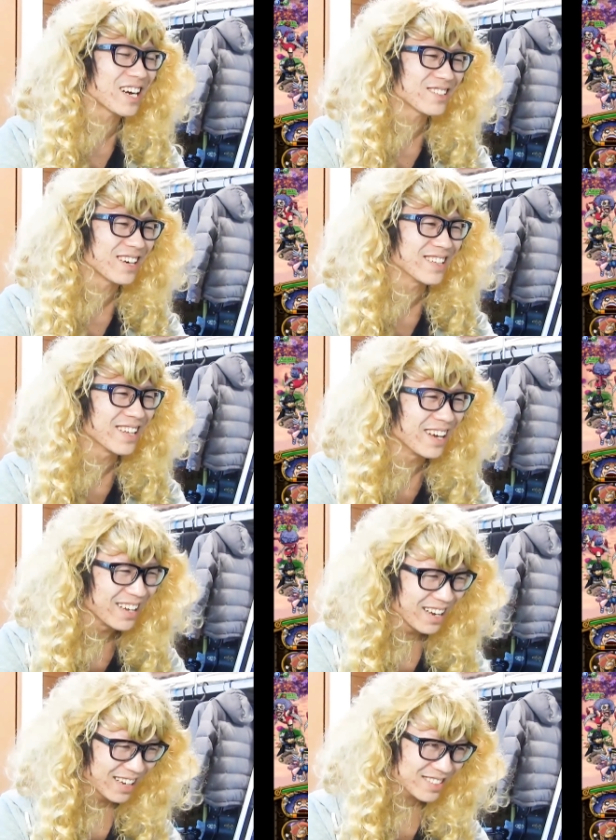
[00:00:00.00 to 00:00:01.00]
しか食らわない。
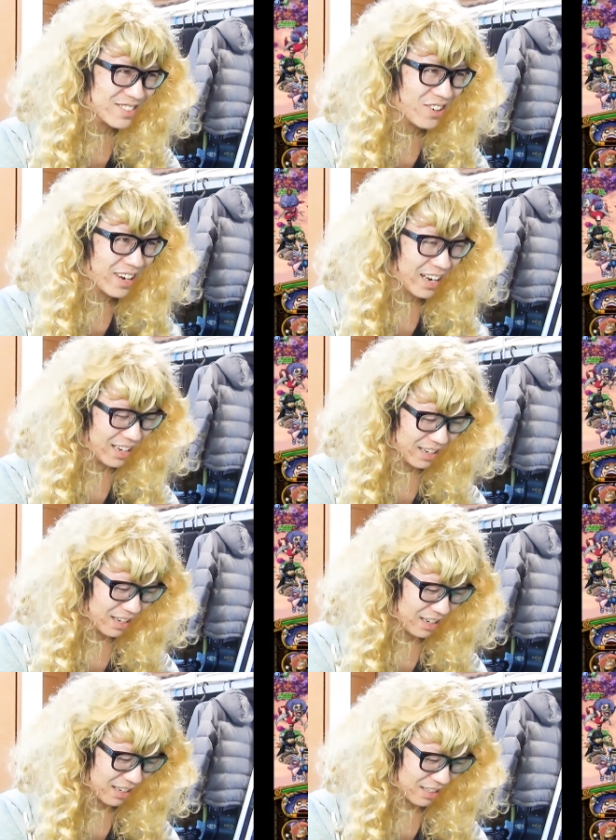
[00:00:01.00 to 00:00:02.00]
すごい。
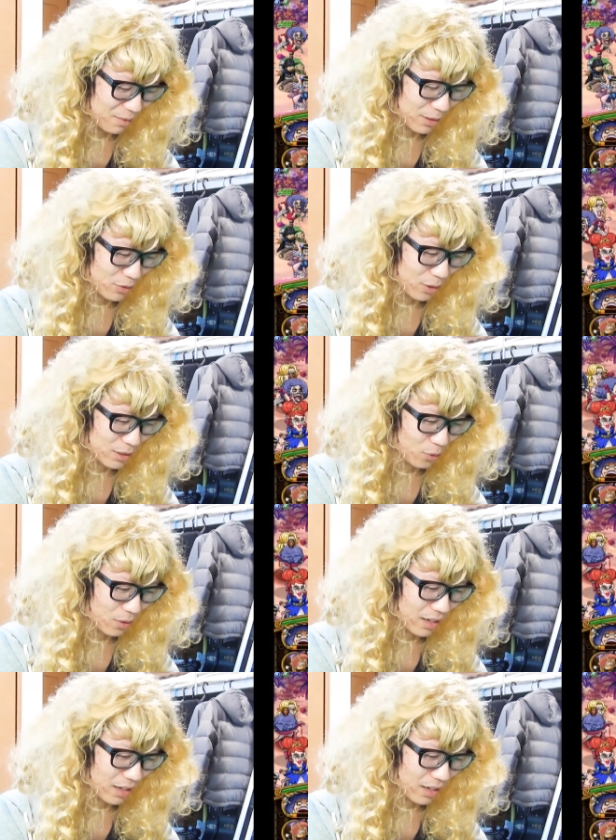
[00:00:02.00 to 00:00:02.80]
まあ、そりゃそう